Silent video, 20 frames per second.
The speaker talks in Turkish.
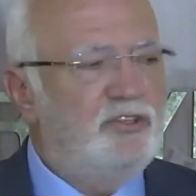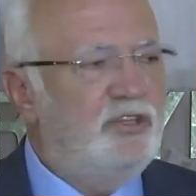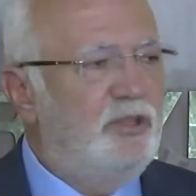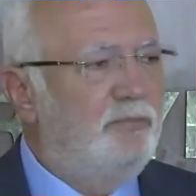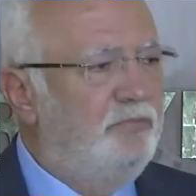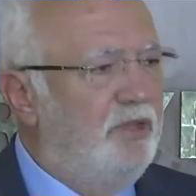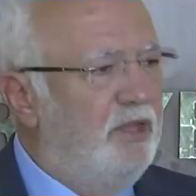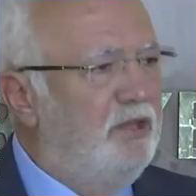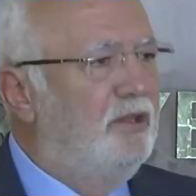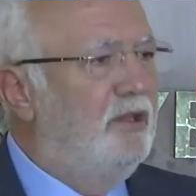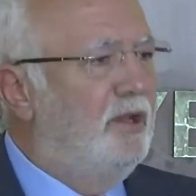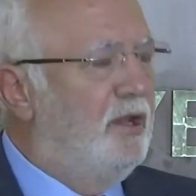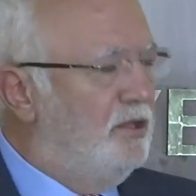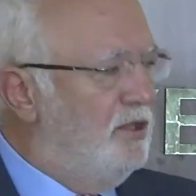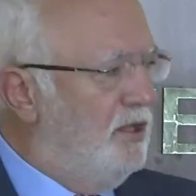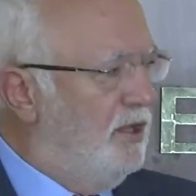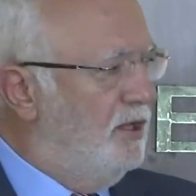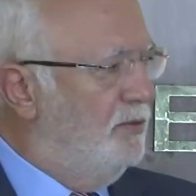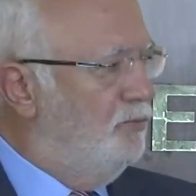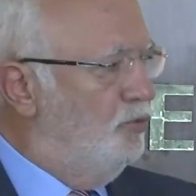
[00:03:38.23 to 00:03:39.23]
1000 lira
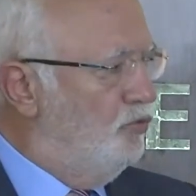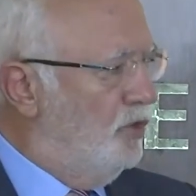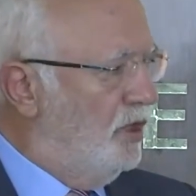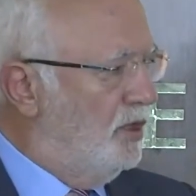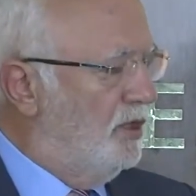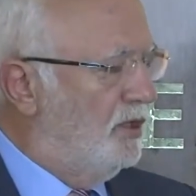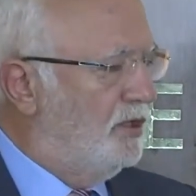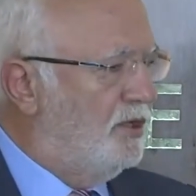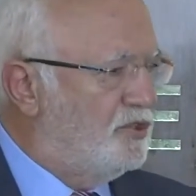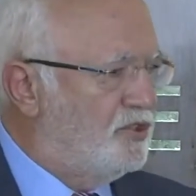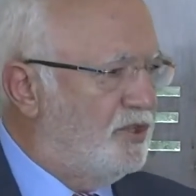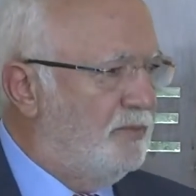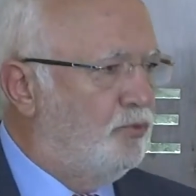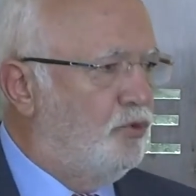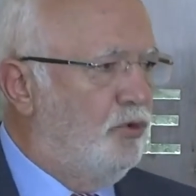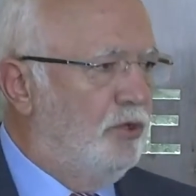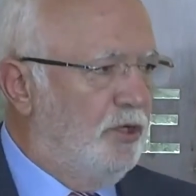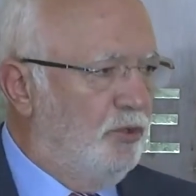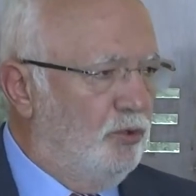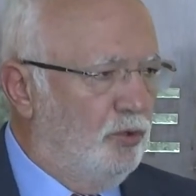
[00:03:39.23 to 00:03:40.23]
diyelim yuvarlak hesap
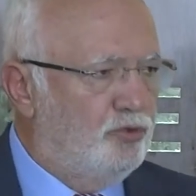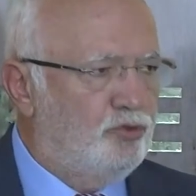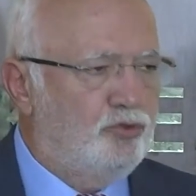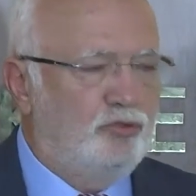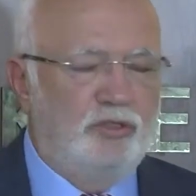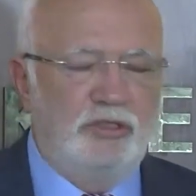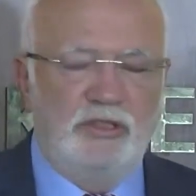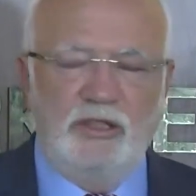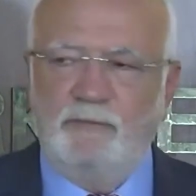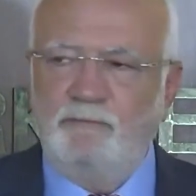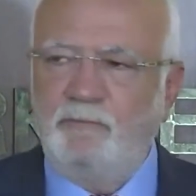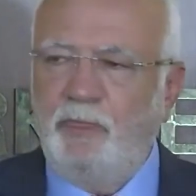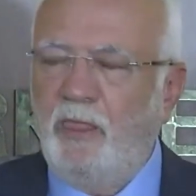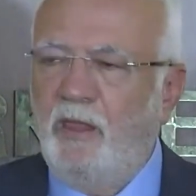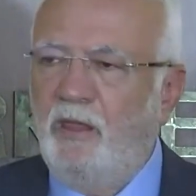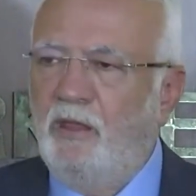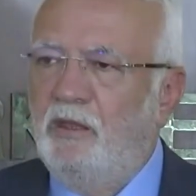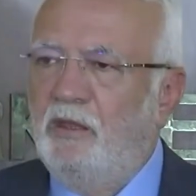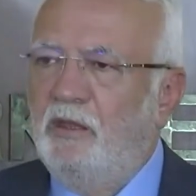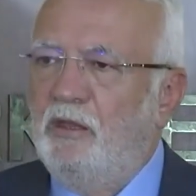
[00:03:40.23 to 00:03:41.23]
kolay olsun diye
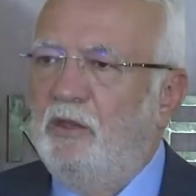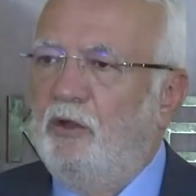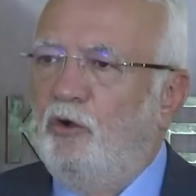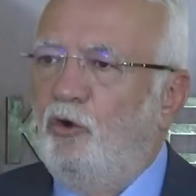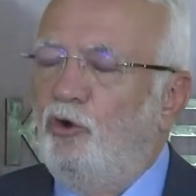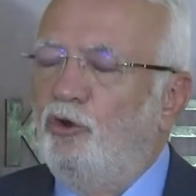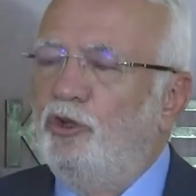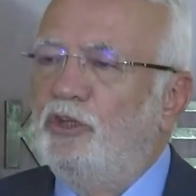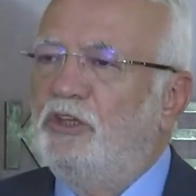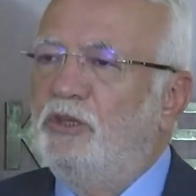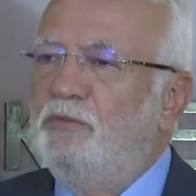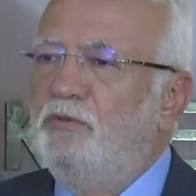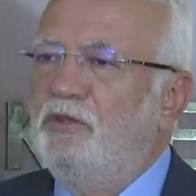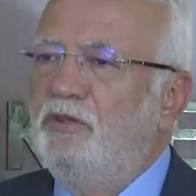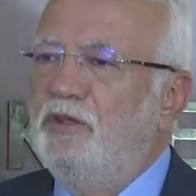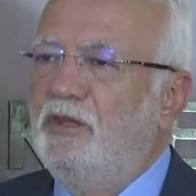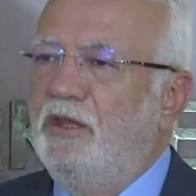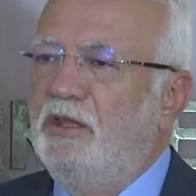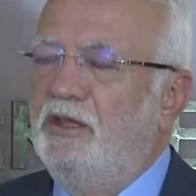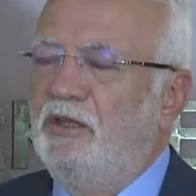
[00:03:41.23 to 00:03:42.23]
12
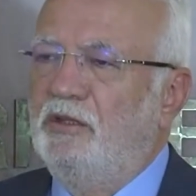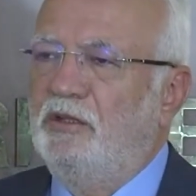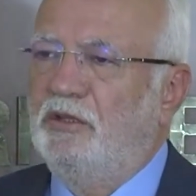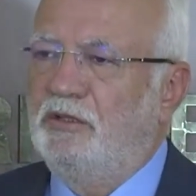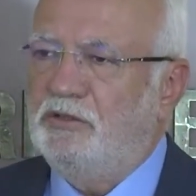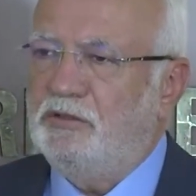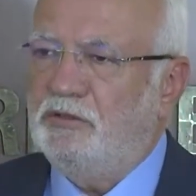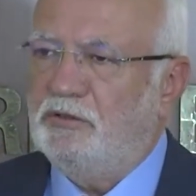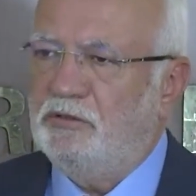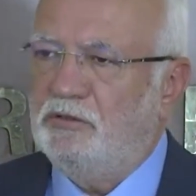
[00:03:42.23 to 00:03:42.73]
bin lira yıllık